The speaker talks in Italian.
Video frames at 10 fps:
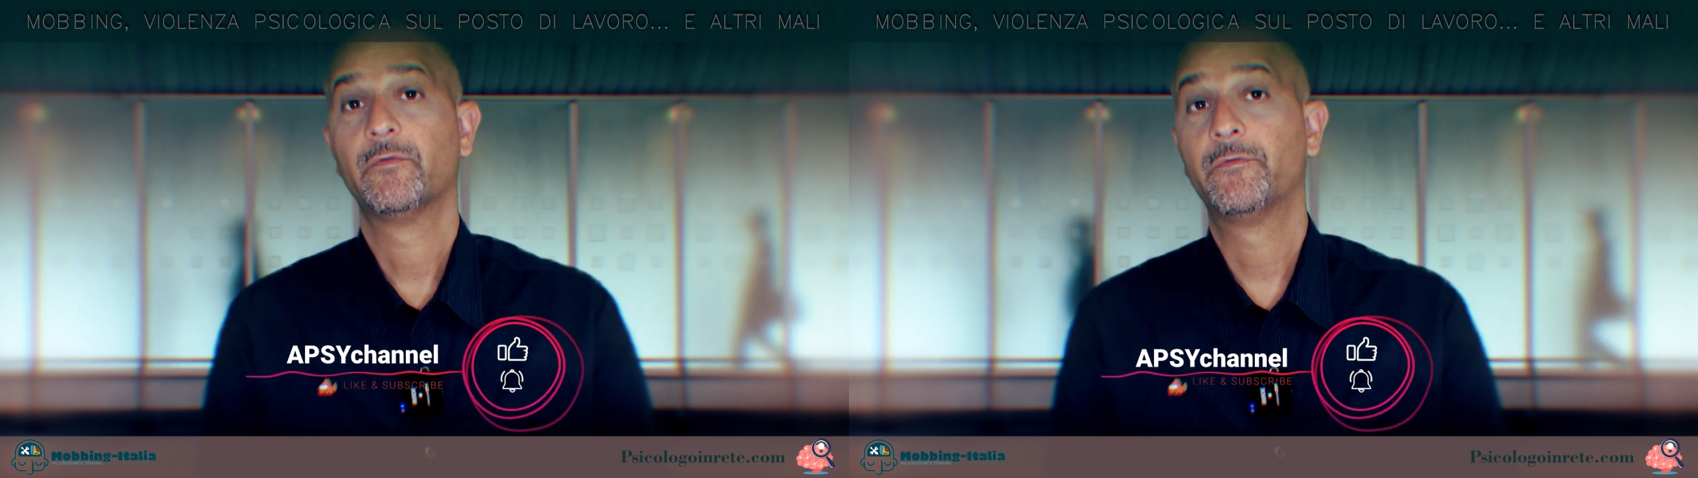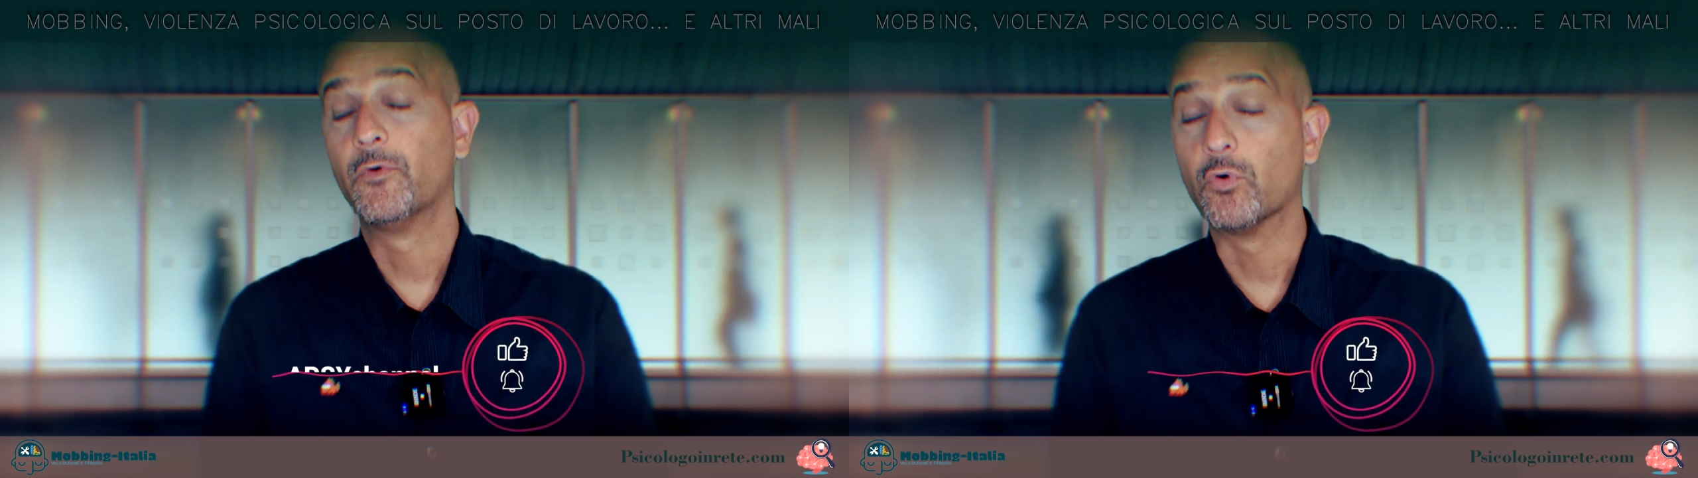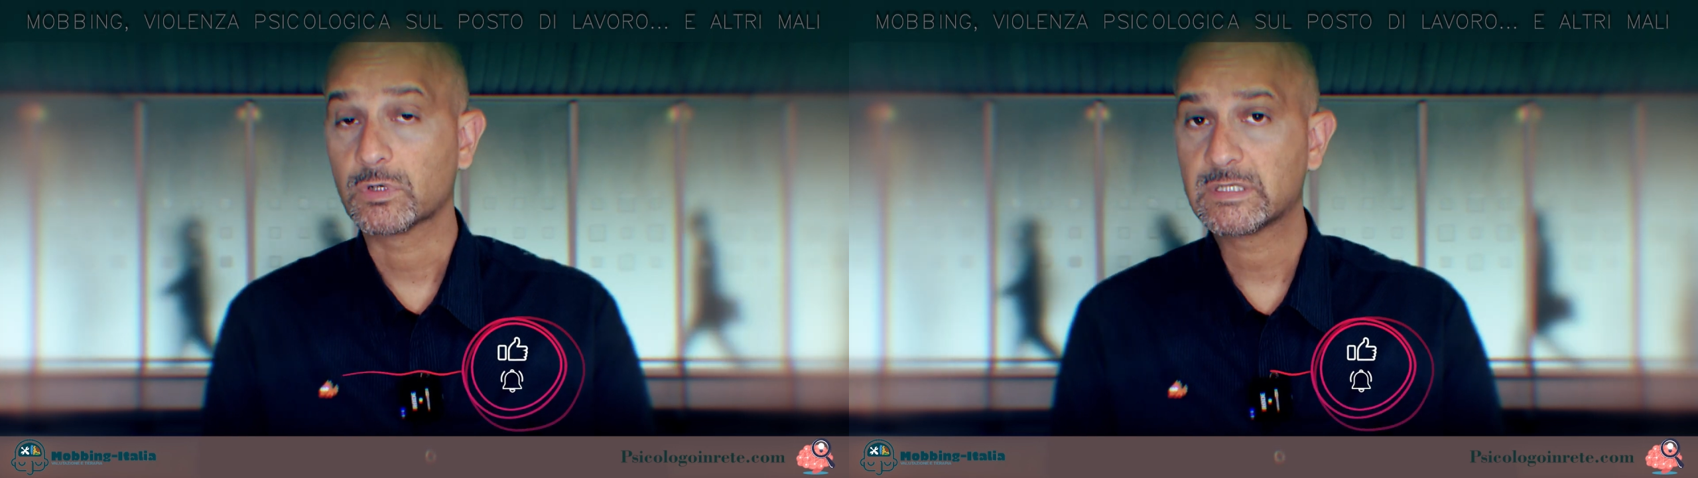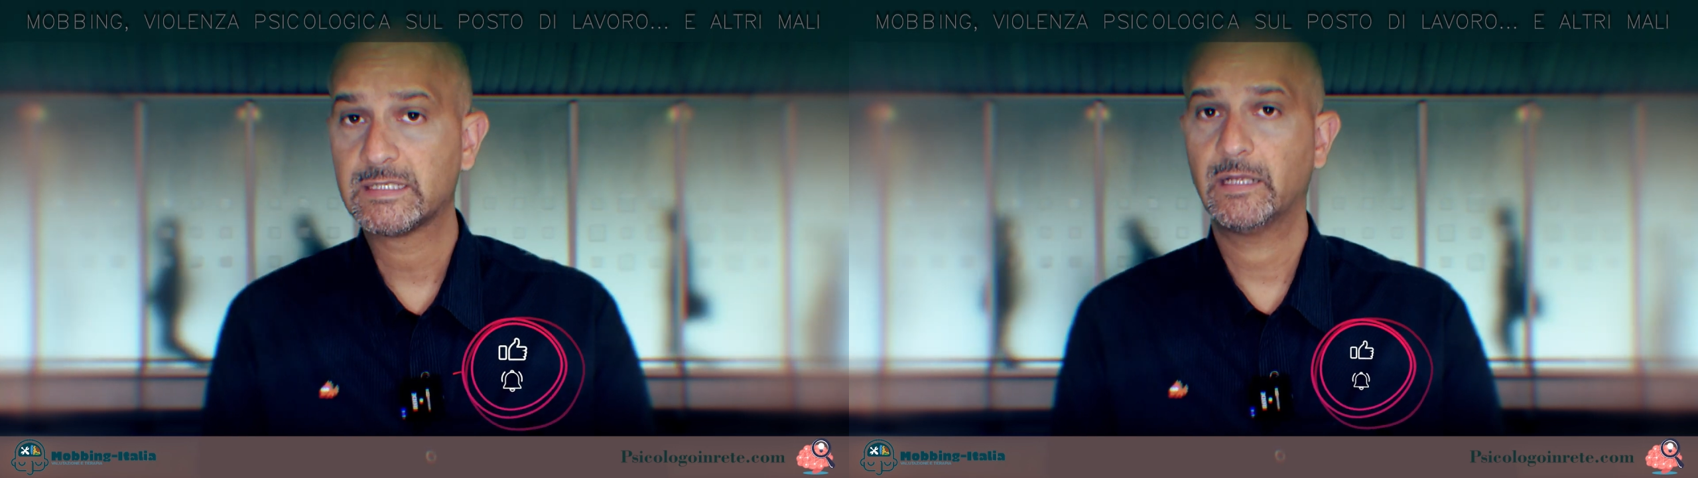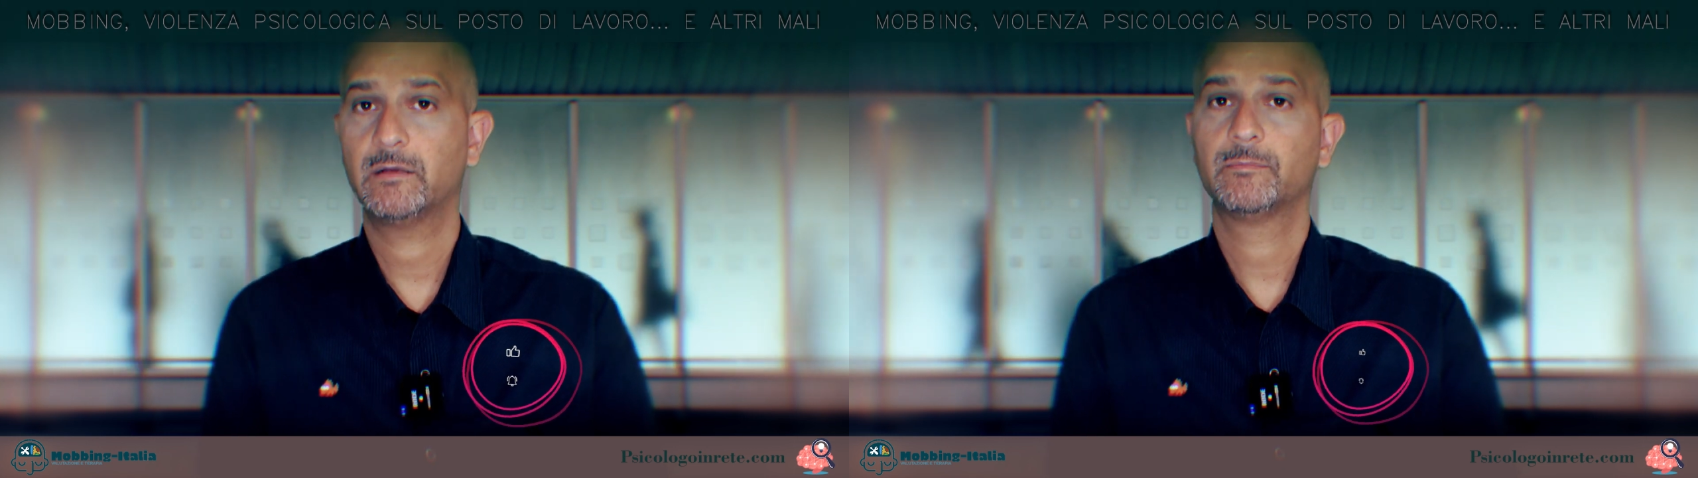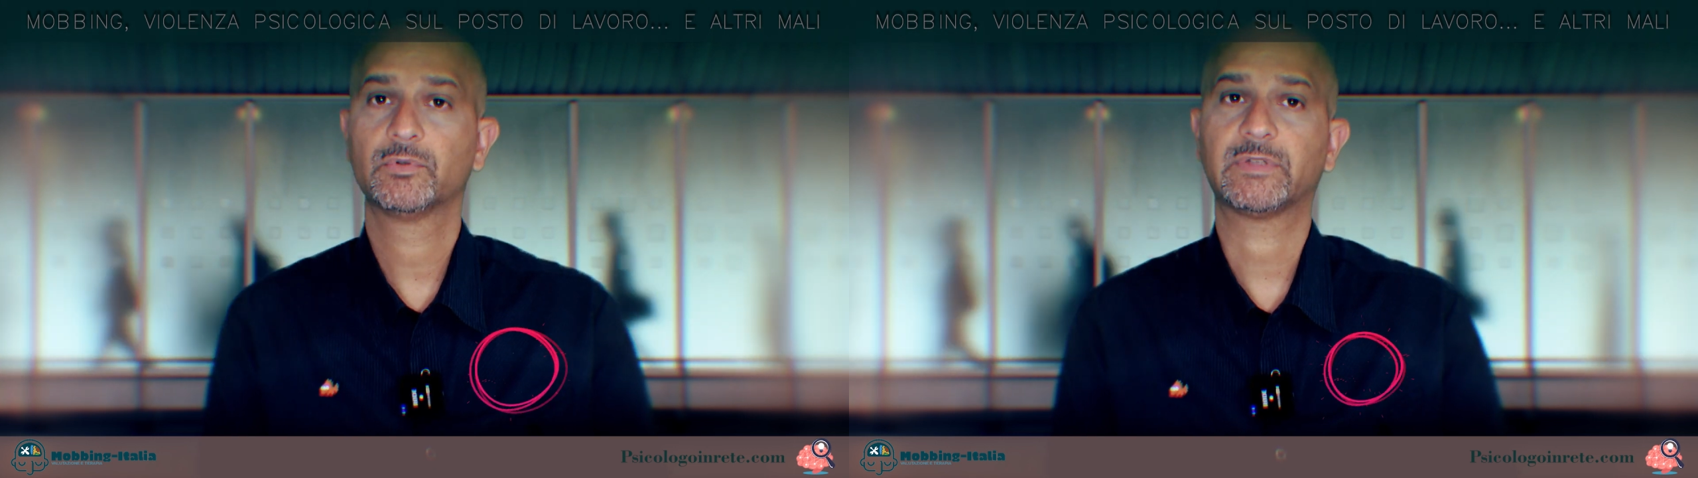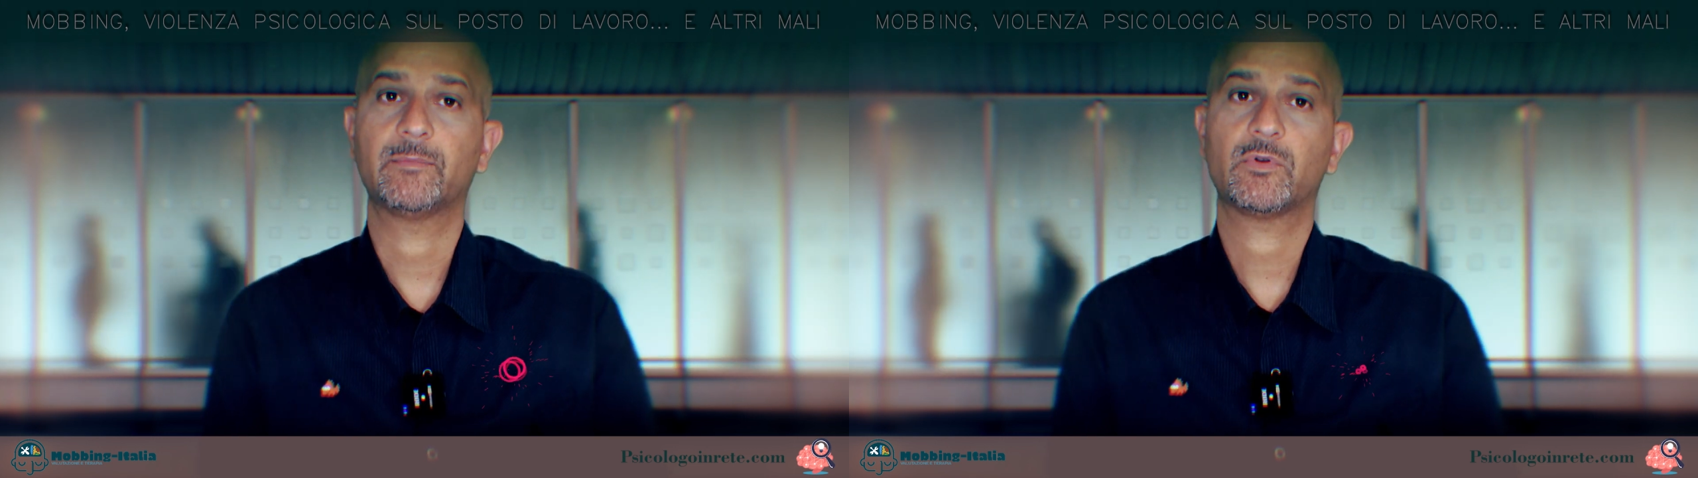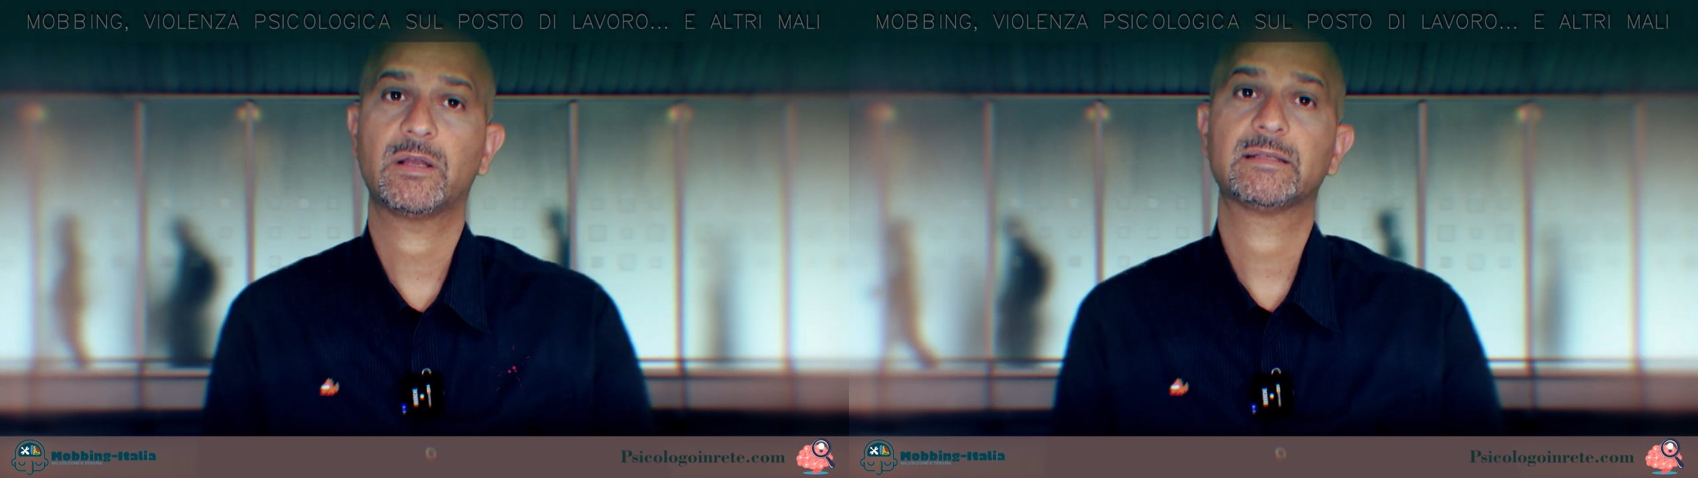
forse potrebbero